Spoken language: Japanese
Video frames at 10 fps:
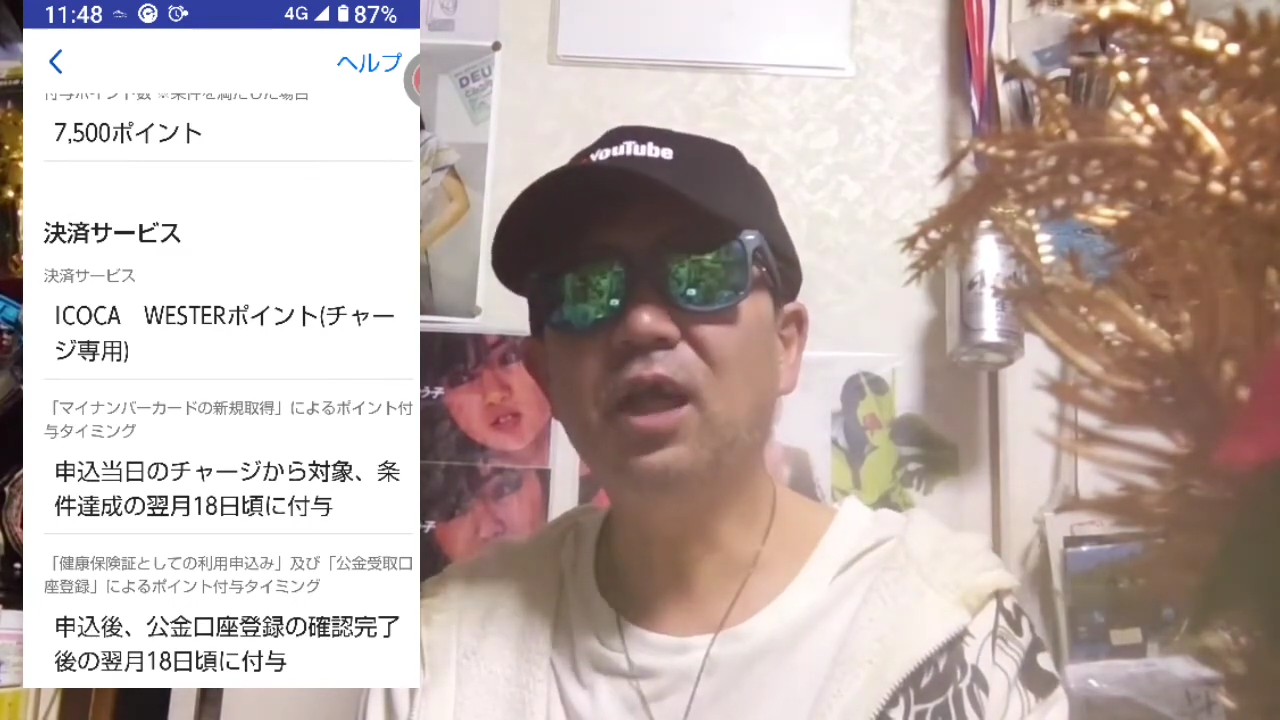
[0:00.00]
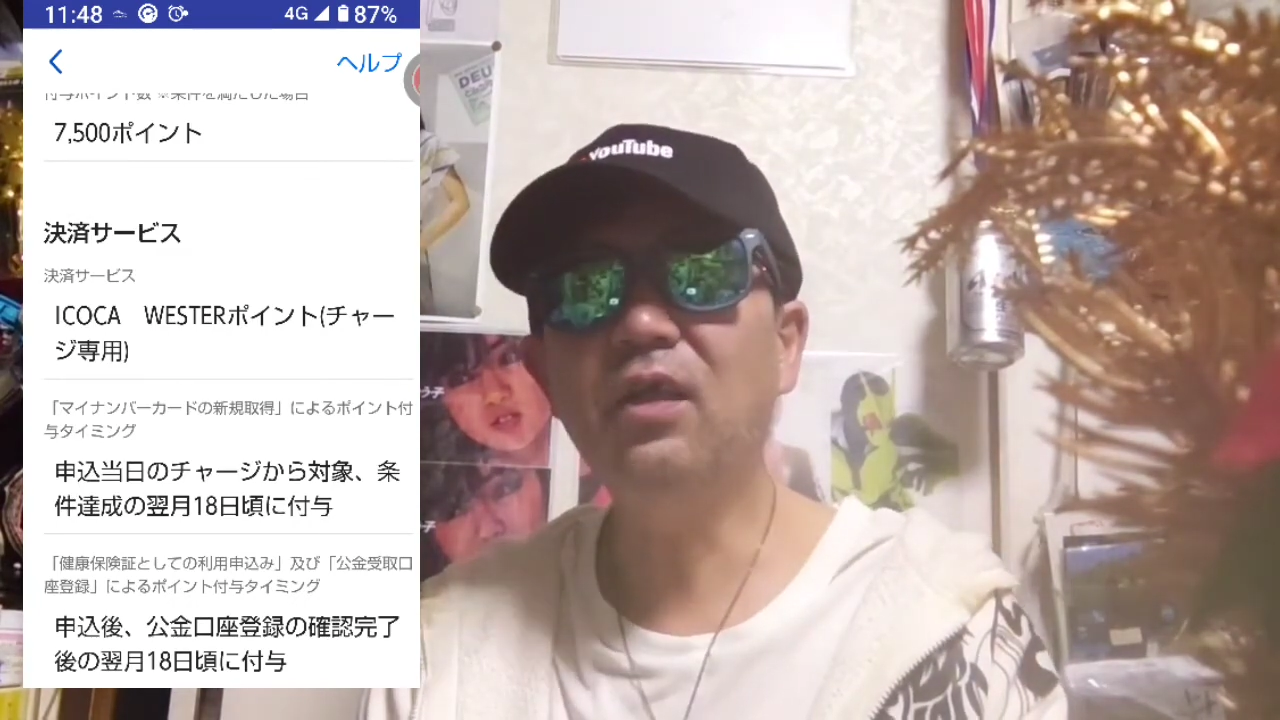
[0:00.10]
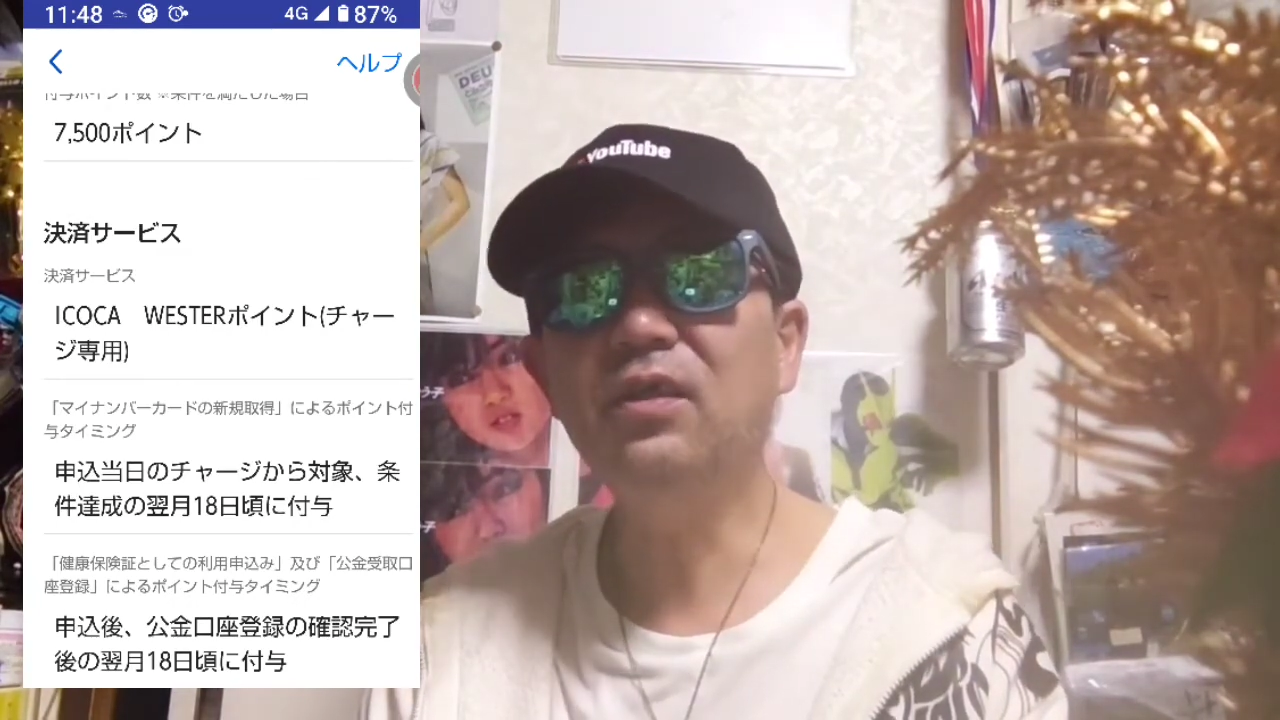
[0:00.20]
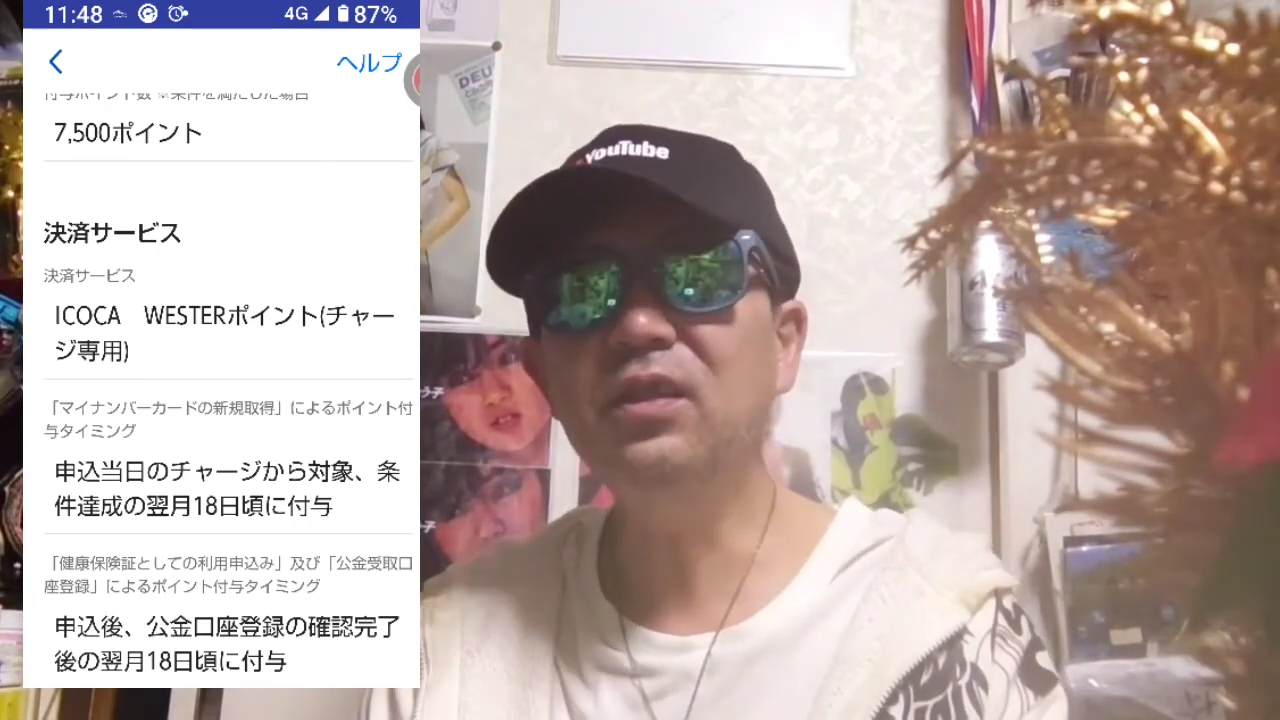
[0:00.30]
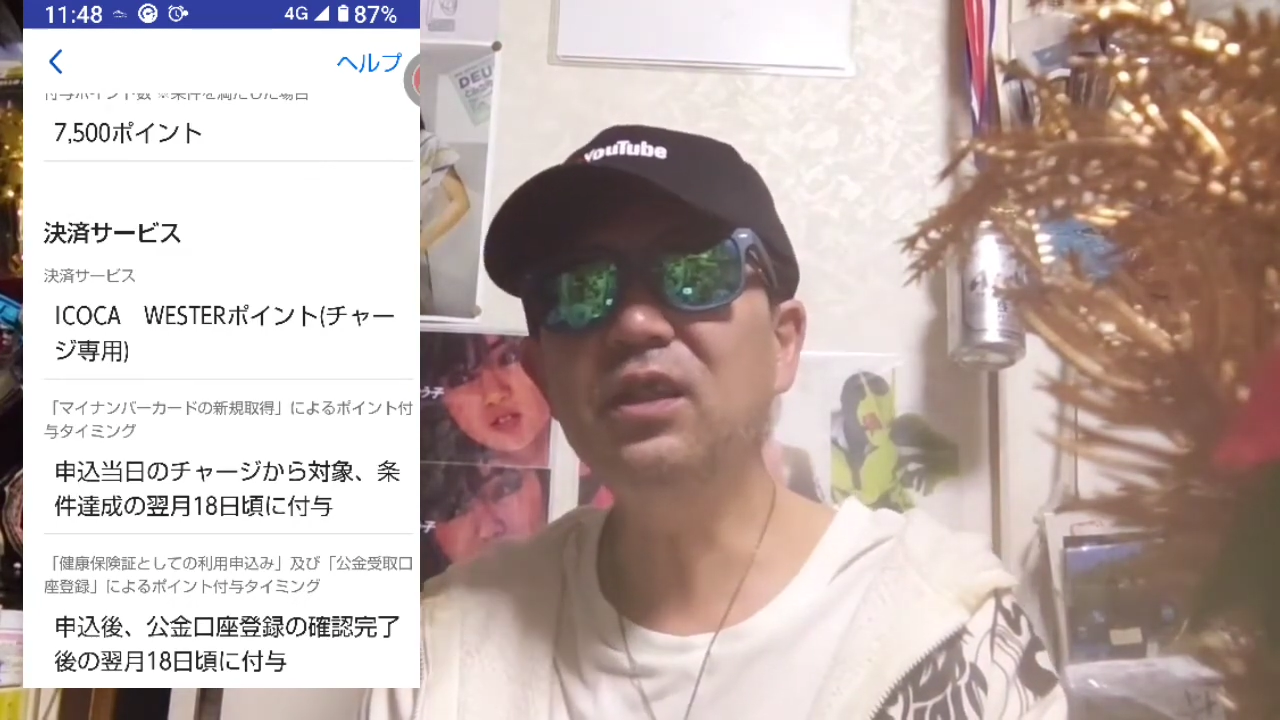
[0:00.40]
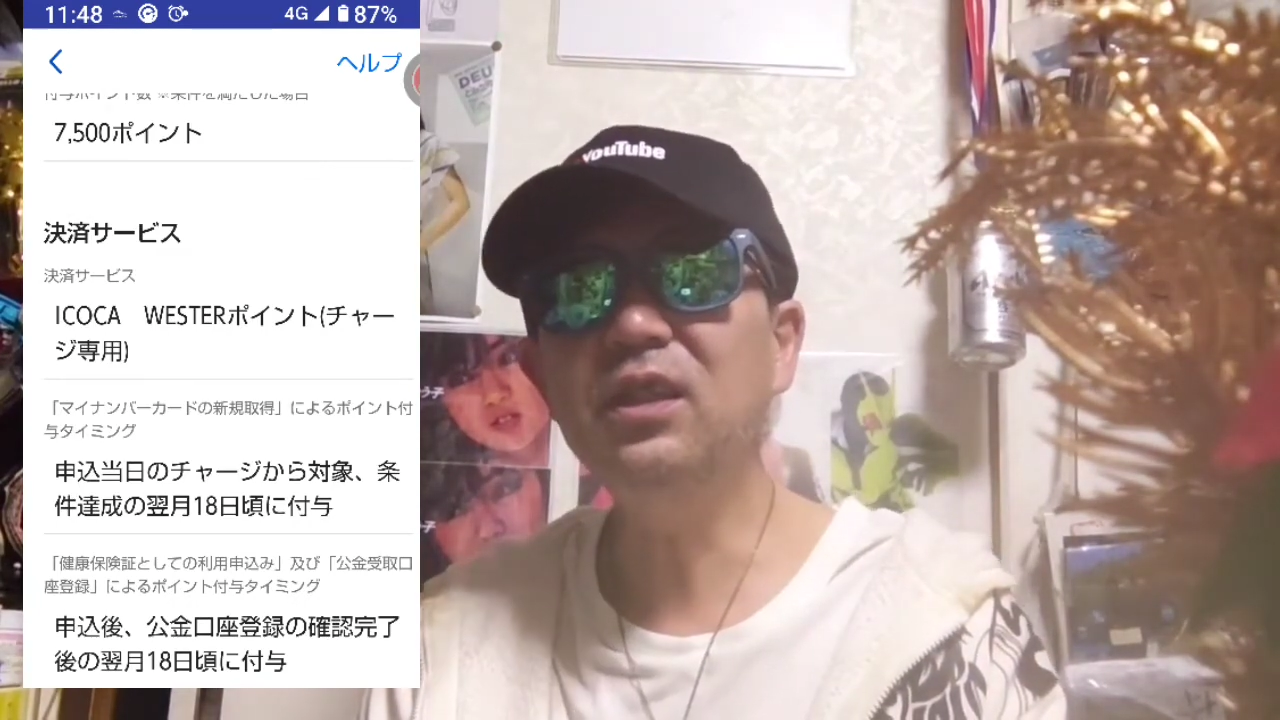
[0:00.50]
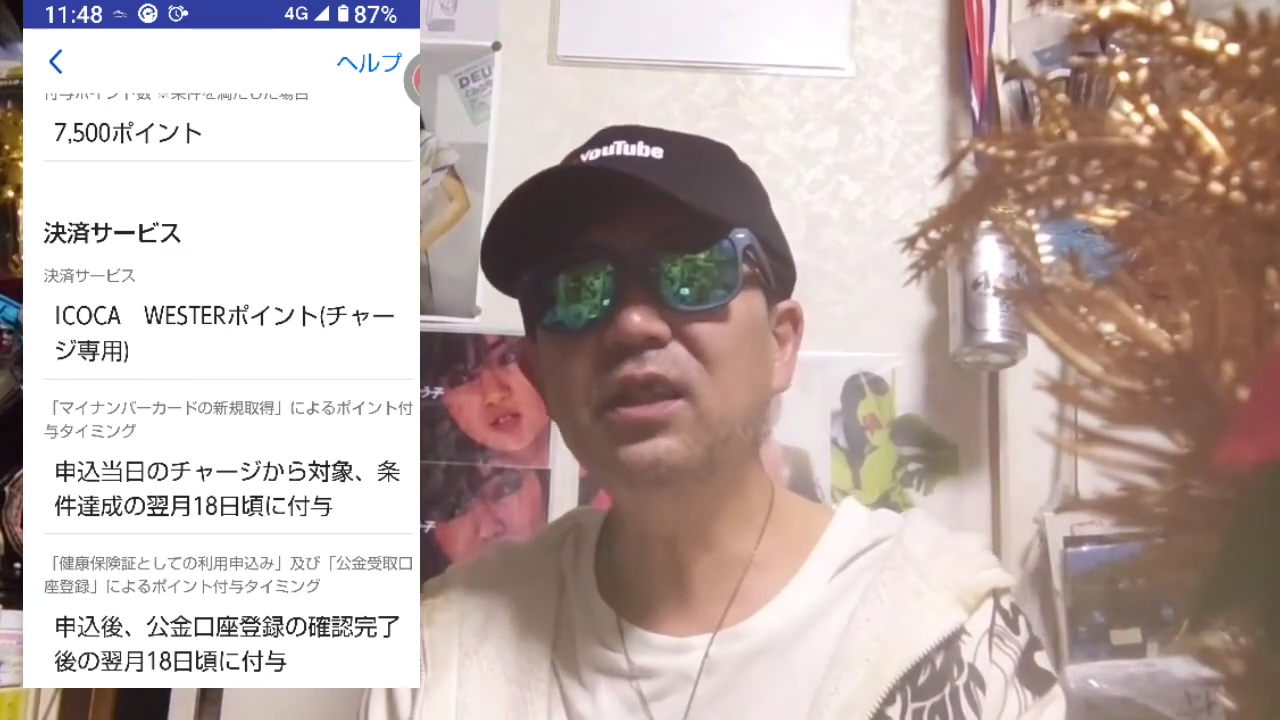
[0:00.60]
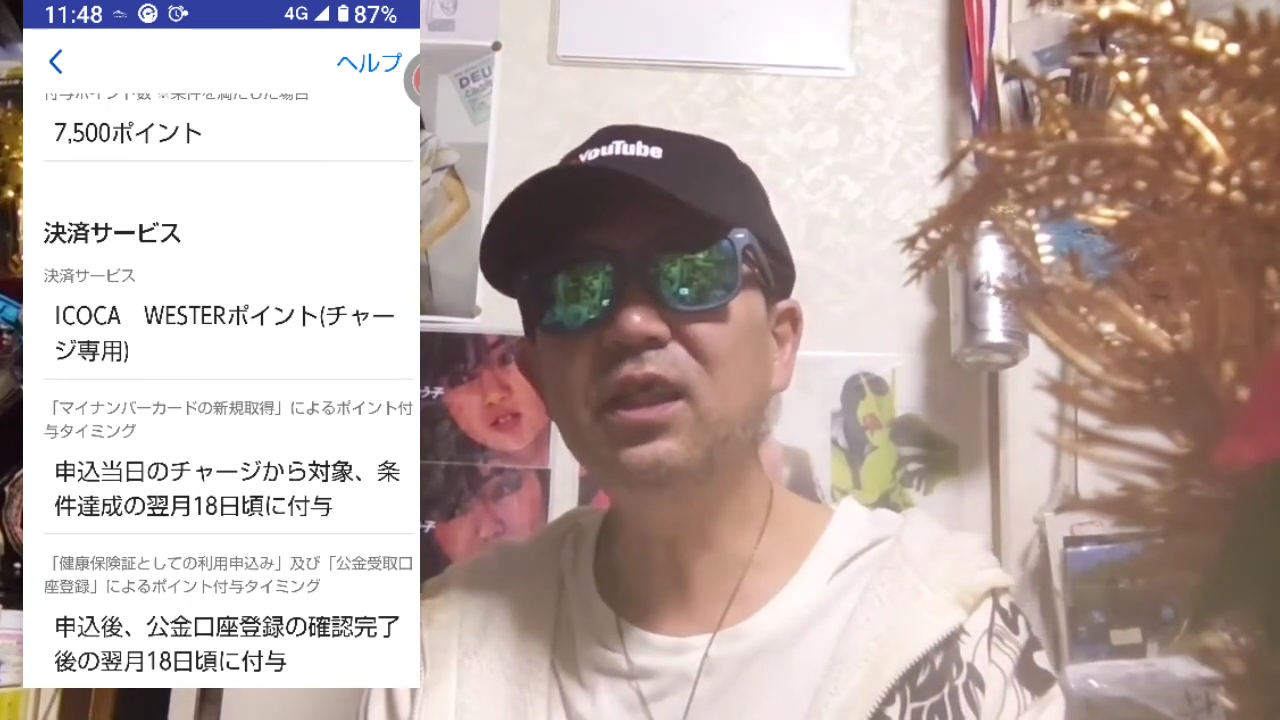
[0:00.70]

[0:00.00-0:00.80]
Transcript: 確認